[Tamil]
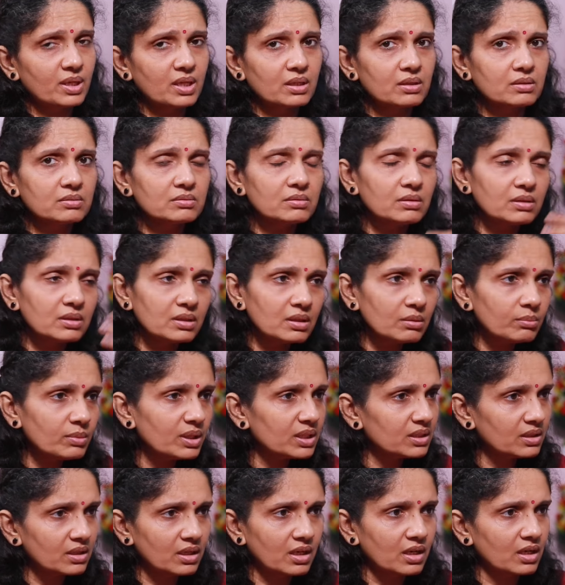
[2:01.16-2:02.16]
அப்னாமல் இருக்குது ஸோ
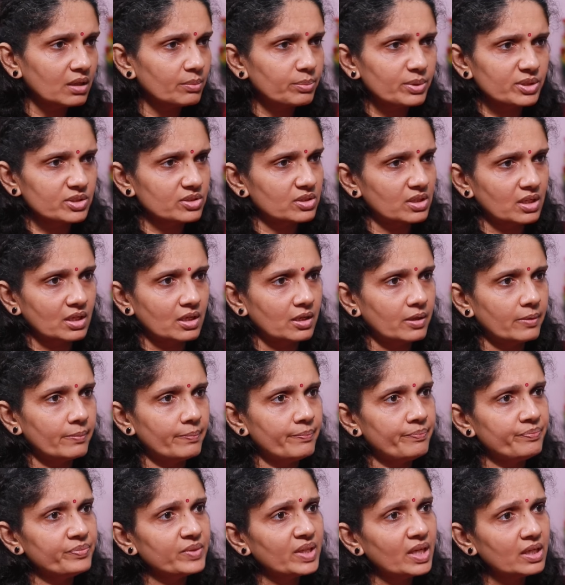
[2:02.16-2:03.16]
இந்த மாதிரியான
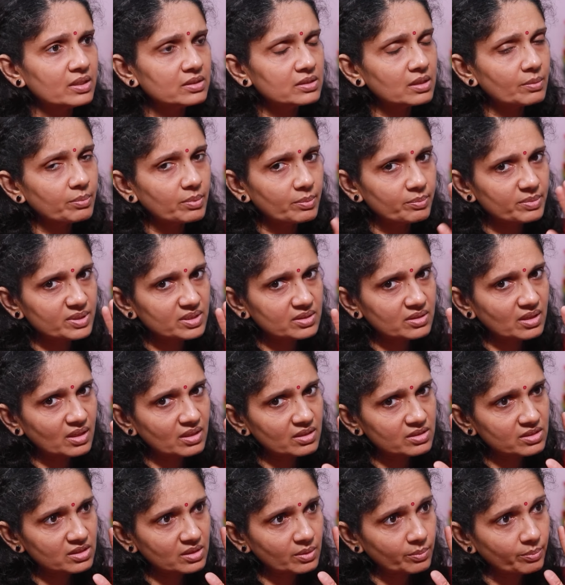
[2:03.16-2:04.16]
பிரச்சனைகள் ஸோ அப்போ
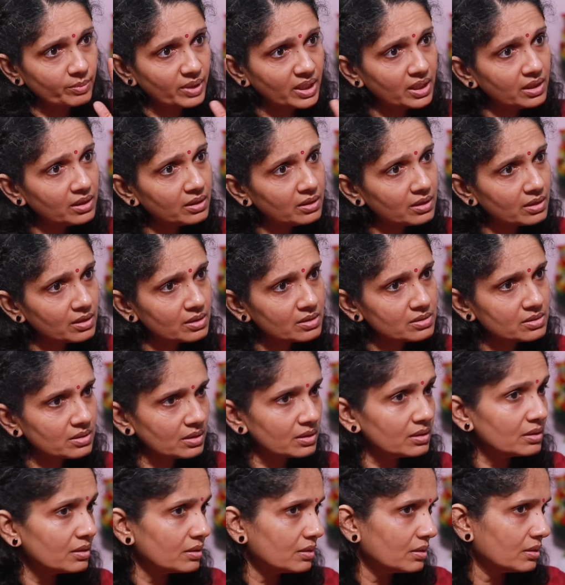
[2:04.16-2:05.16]
மிஸ்கேரேஜுக்கு மெயின்
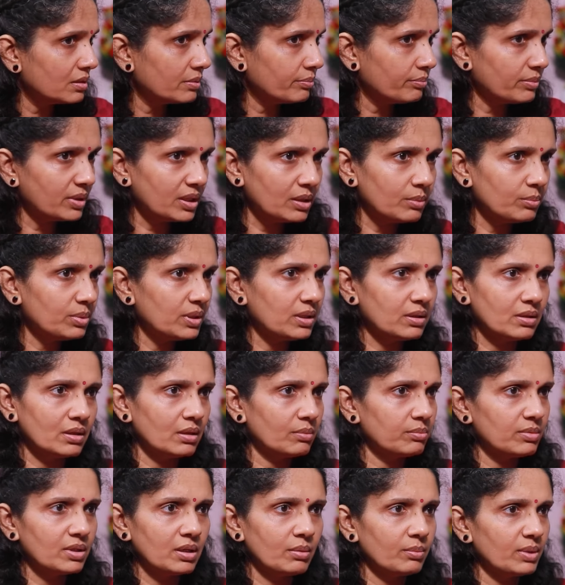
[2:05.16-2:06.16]
ரீசன்
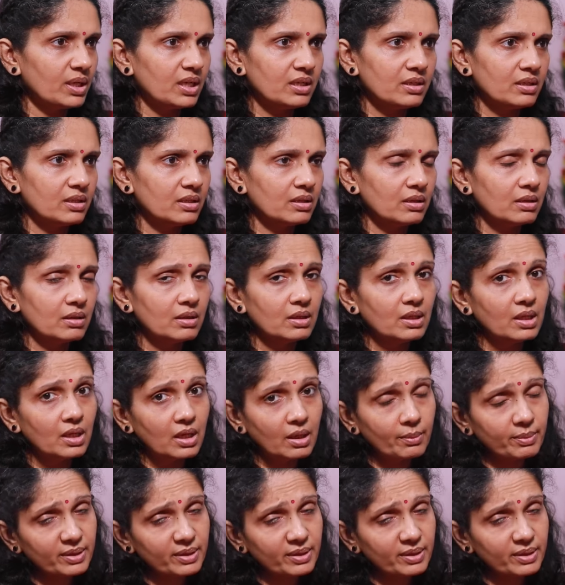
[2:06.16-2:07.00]
பேபி அப்னாமலிட்டி தான்